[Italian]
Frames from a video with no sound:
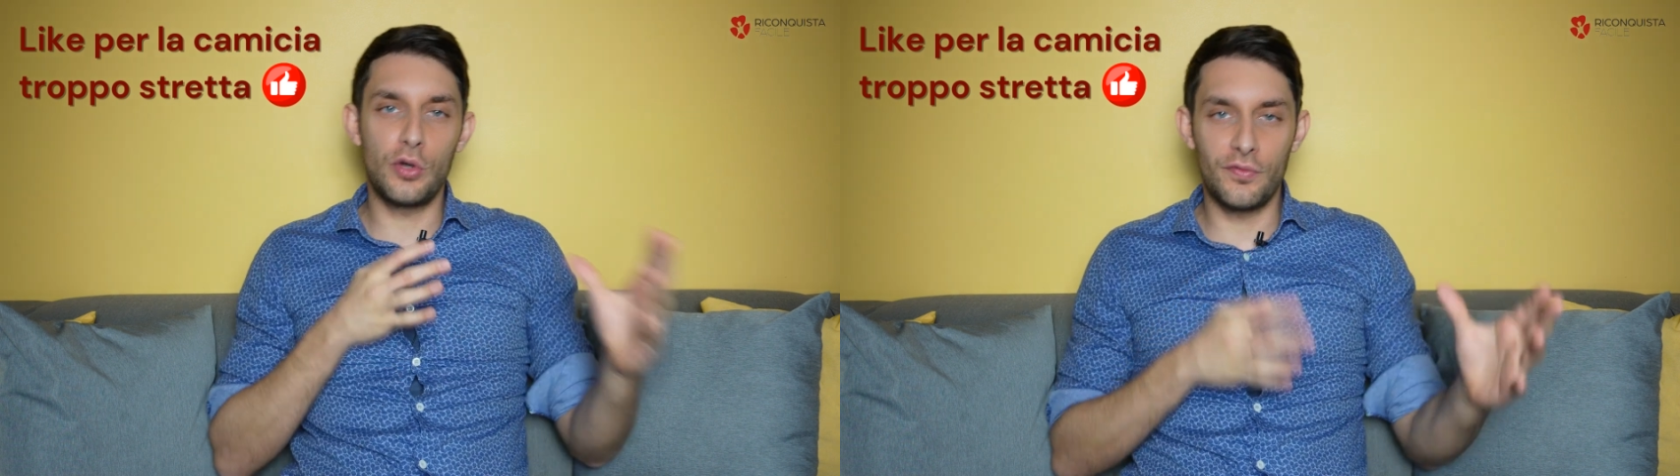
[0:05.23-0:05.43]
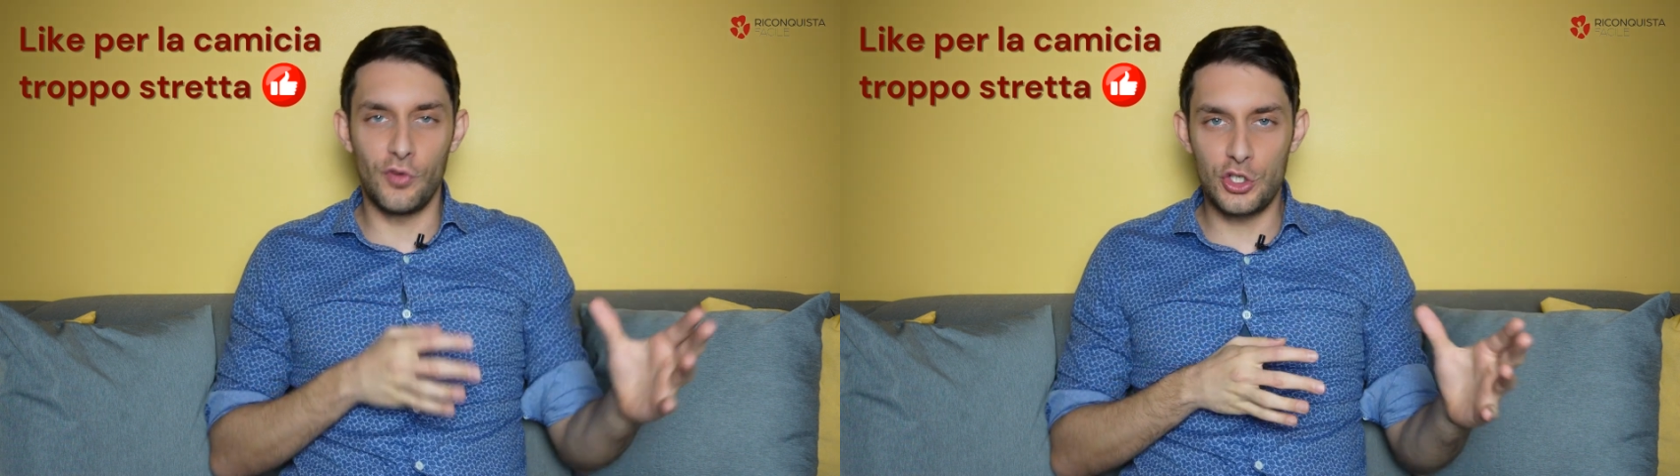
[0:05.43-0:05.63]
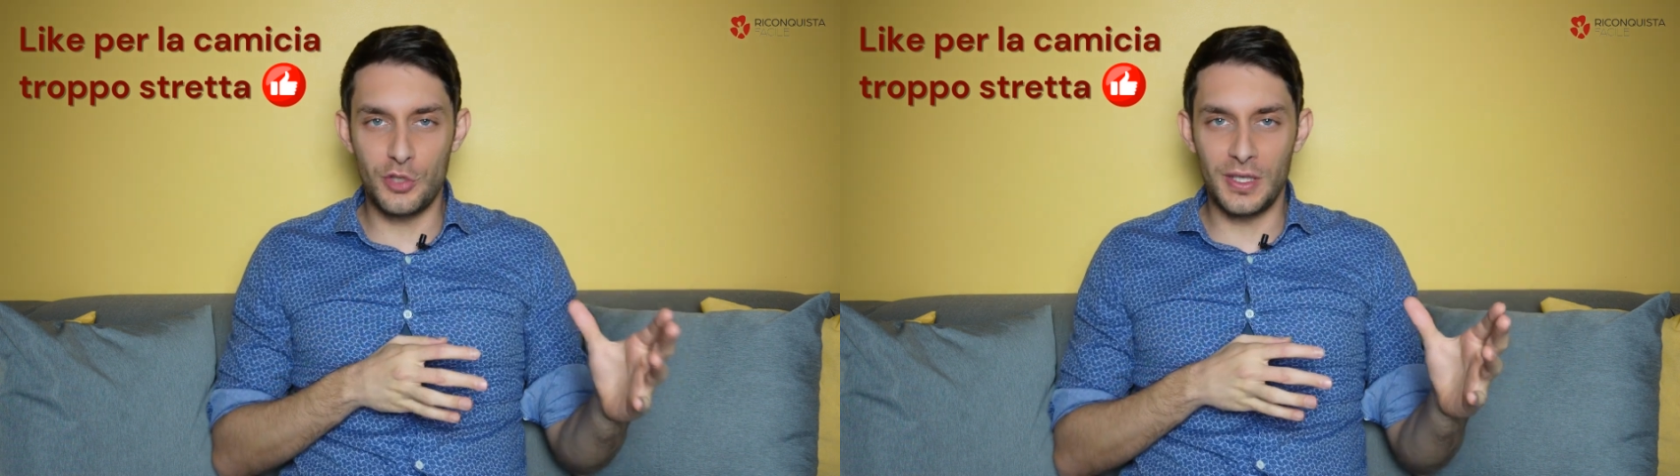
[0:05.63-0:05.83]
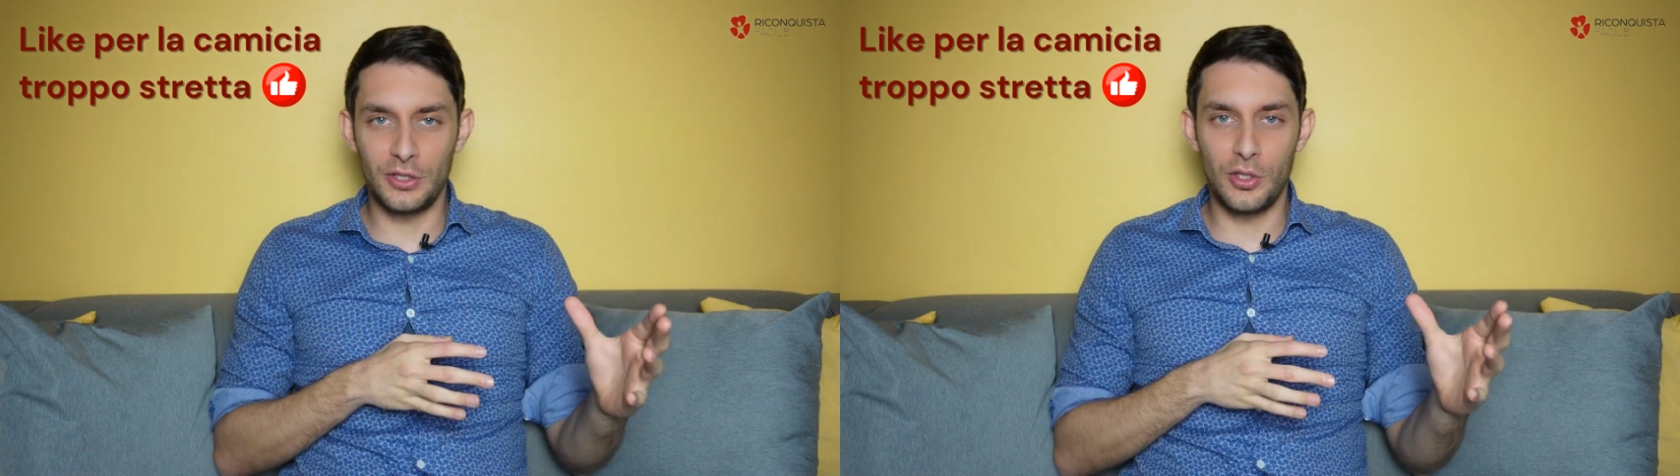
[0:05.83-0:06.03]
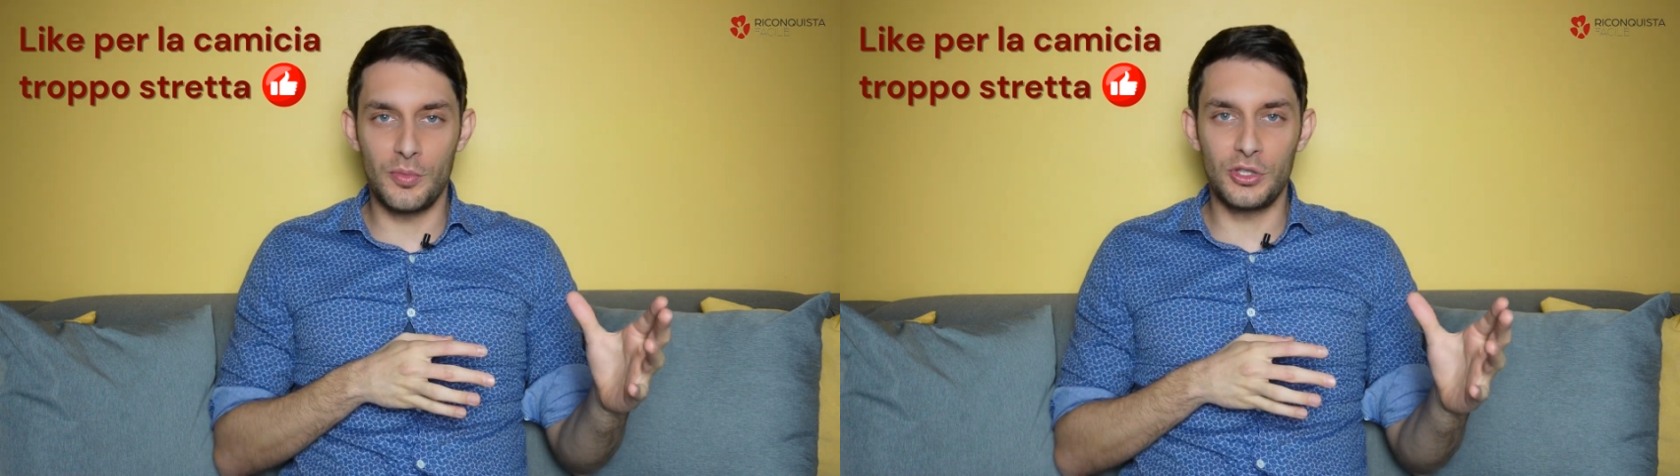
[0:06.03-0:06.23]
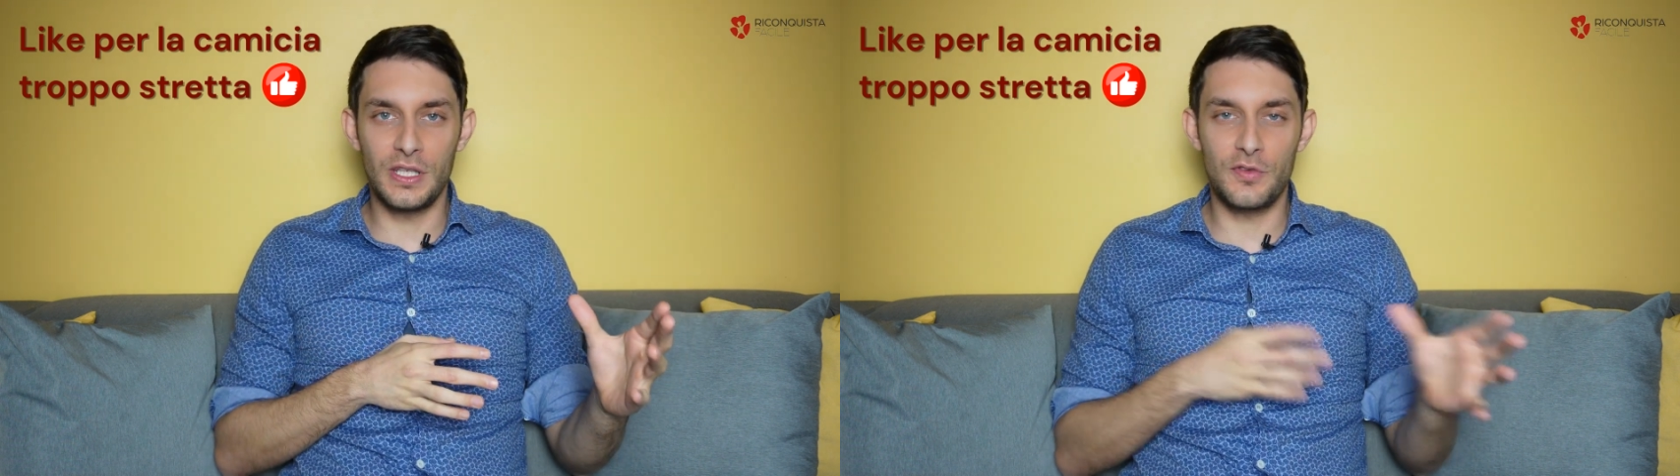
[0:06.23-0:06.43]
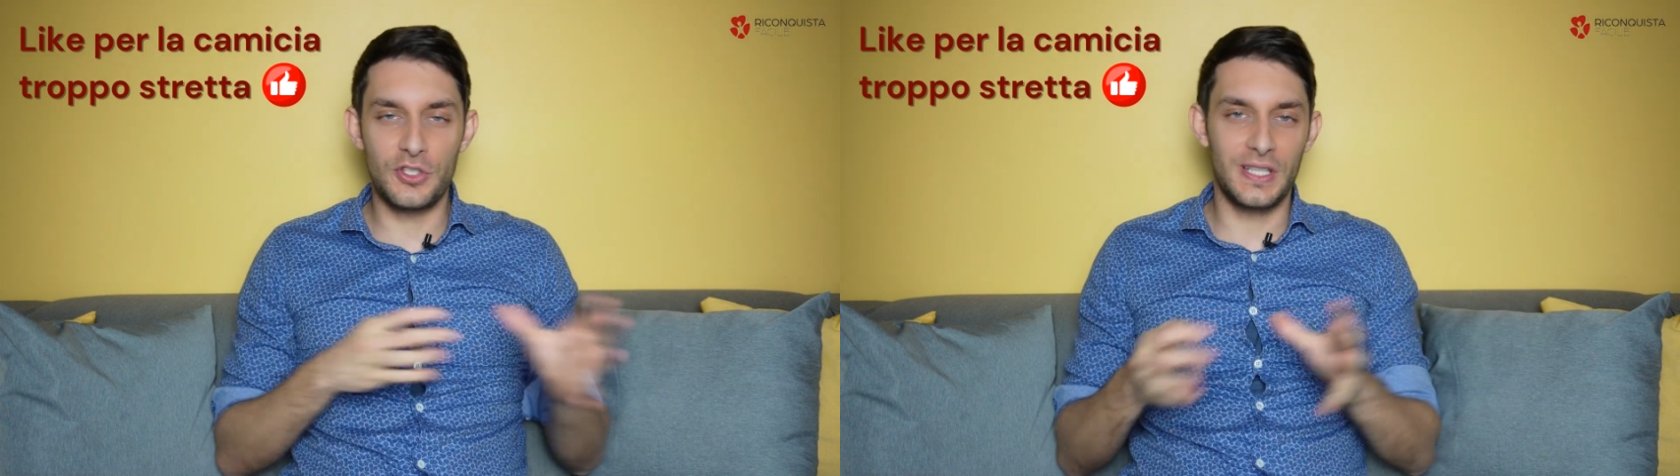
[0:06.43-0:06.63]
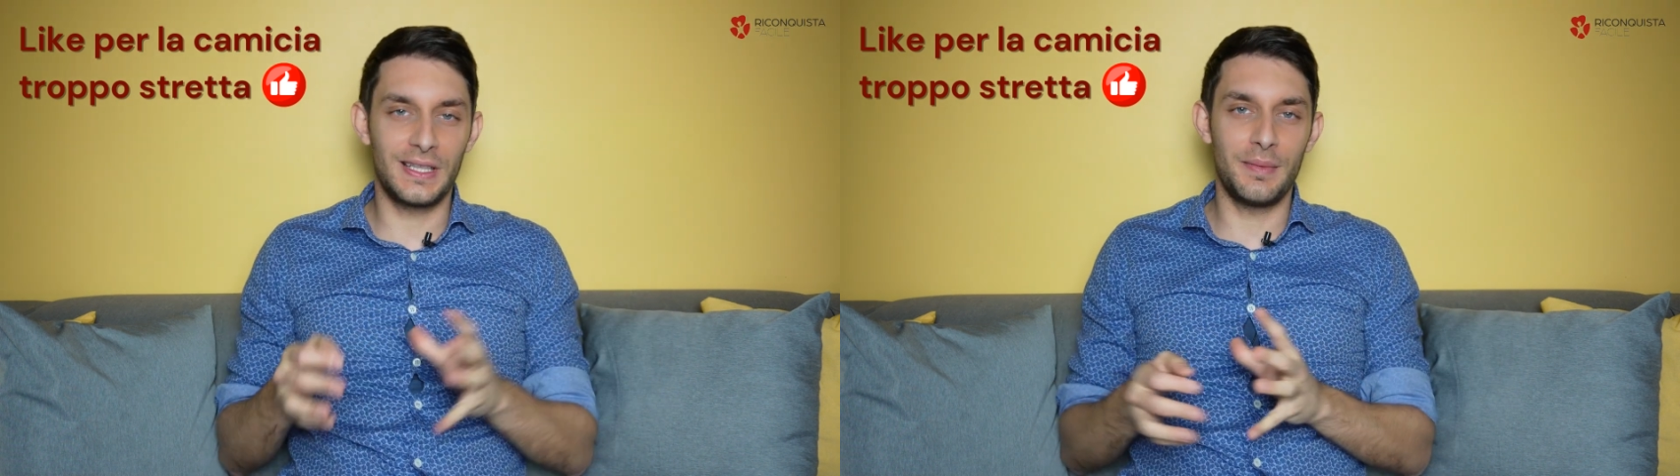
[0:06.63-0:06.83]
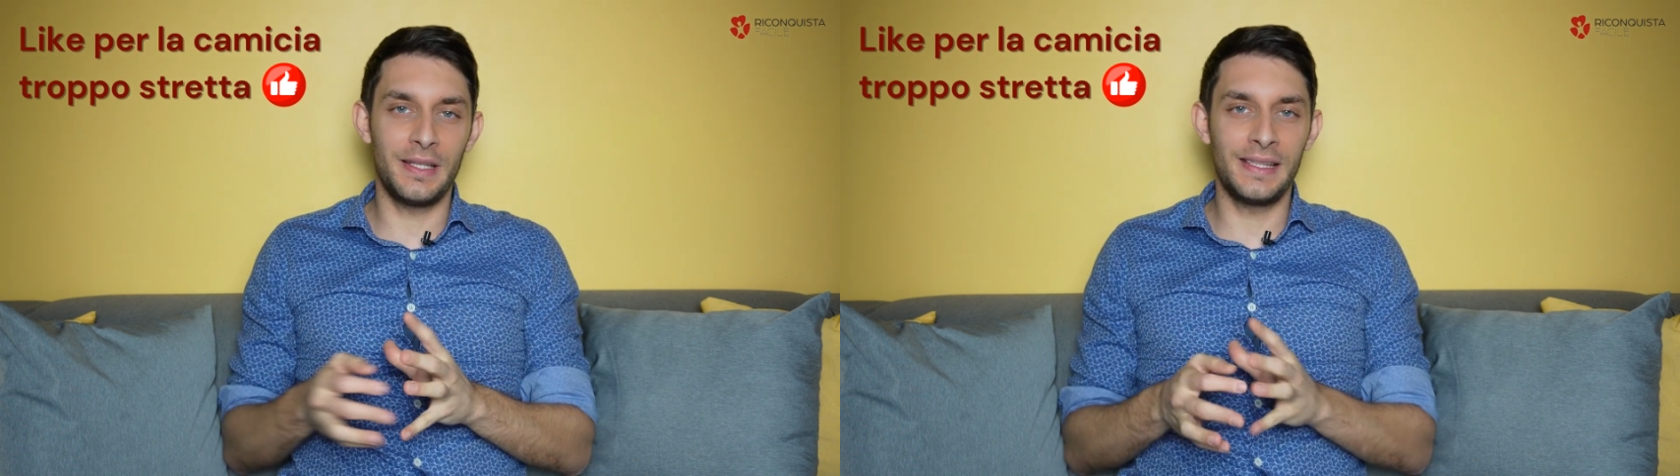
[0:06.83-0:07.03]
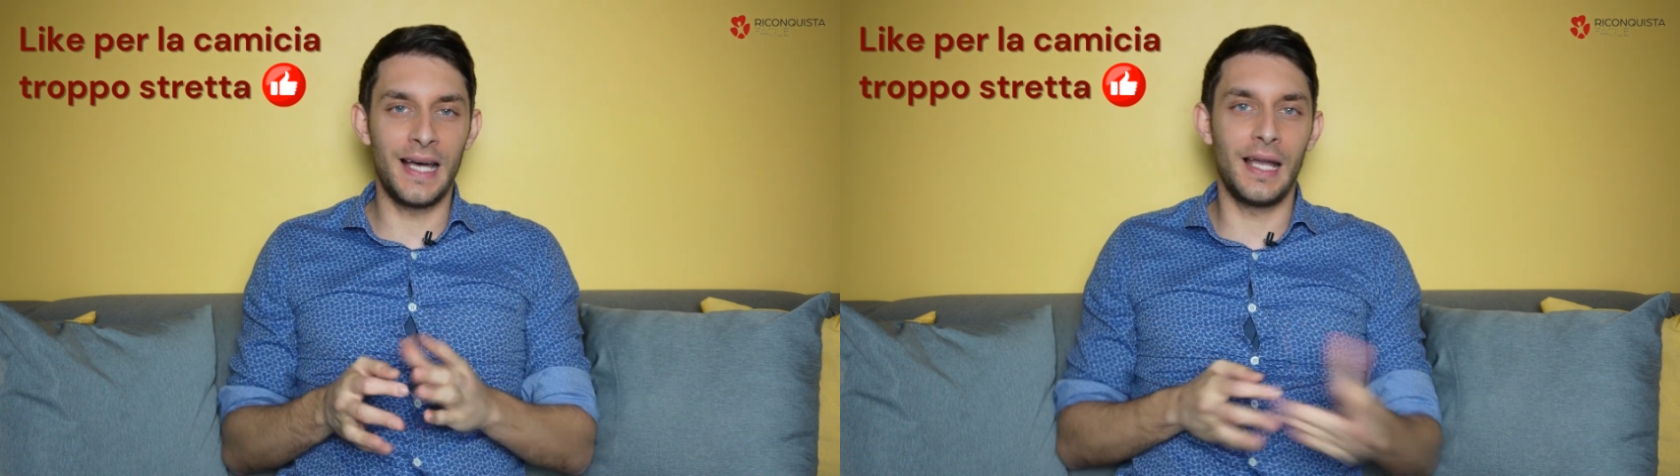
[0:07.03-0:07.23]
coinvolgimento emotivo
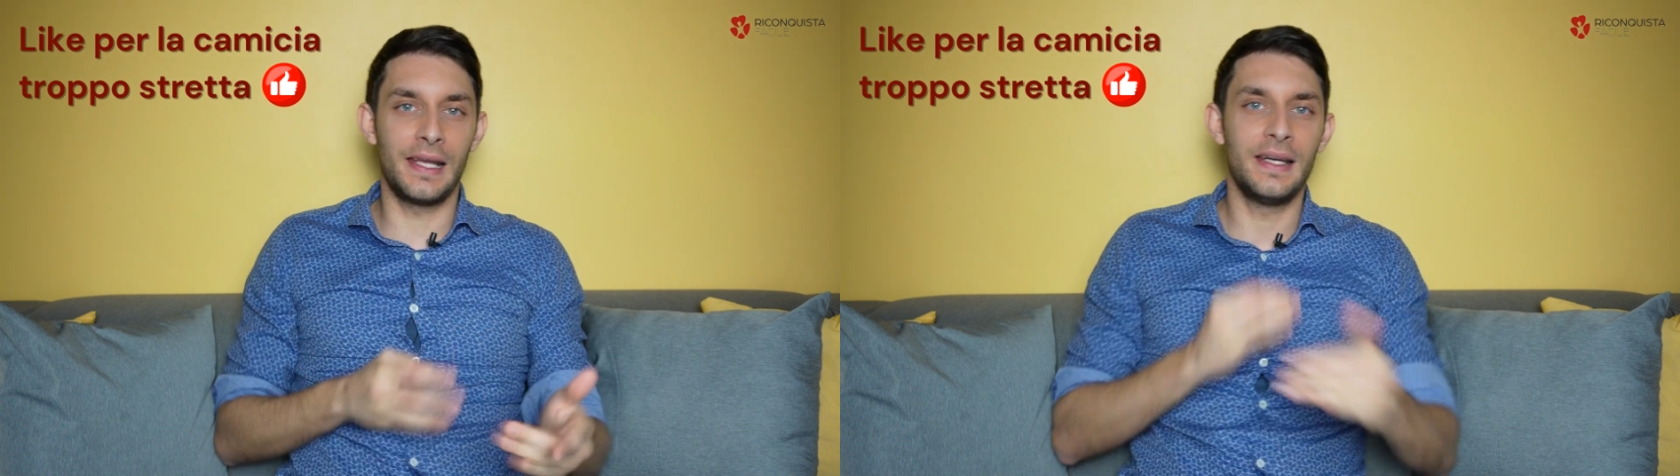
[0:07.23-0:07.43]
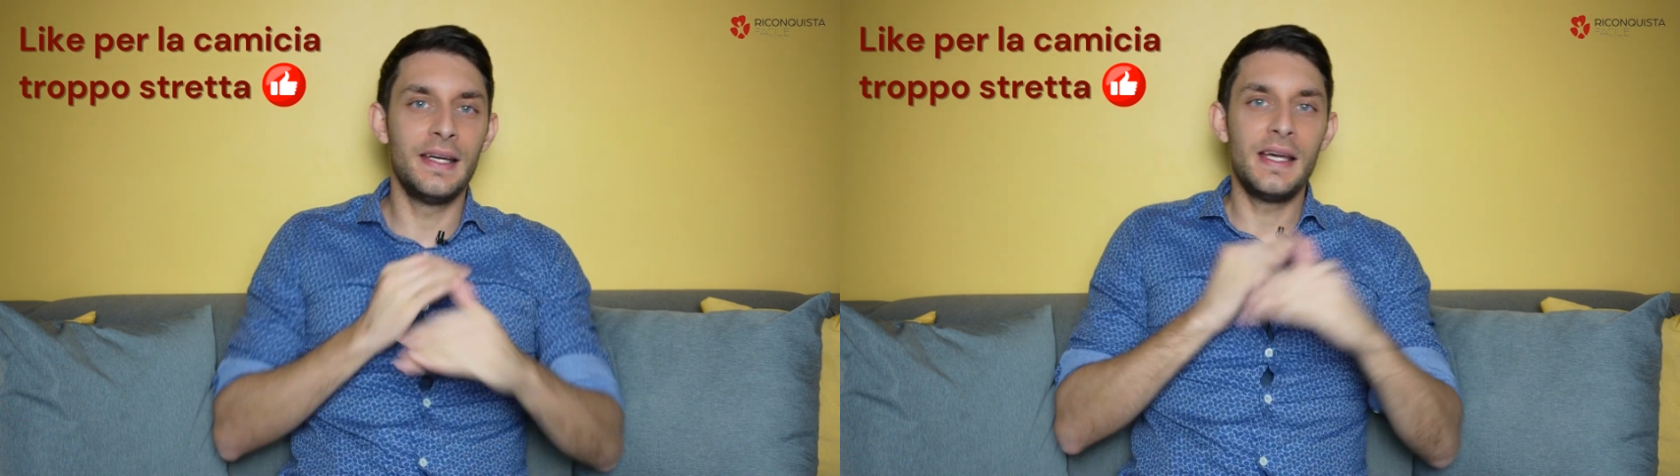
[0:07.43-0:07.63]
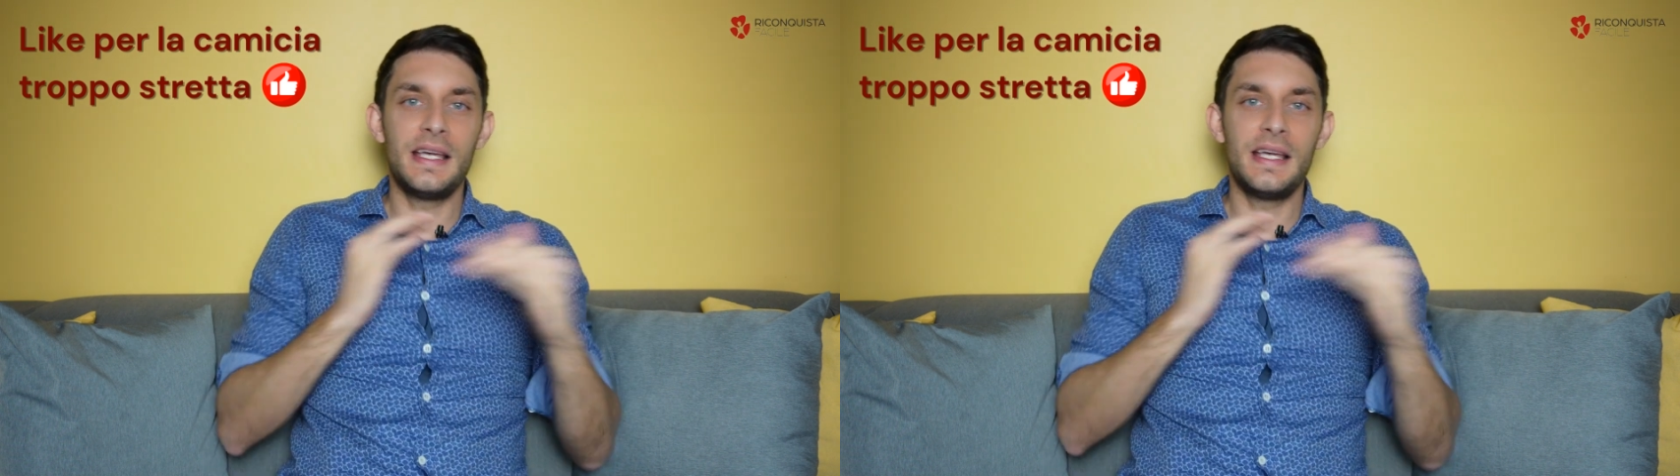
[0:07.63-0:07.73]
sentimentale,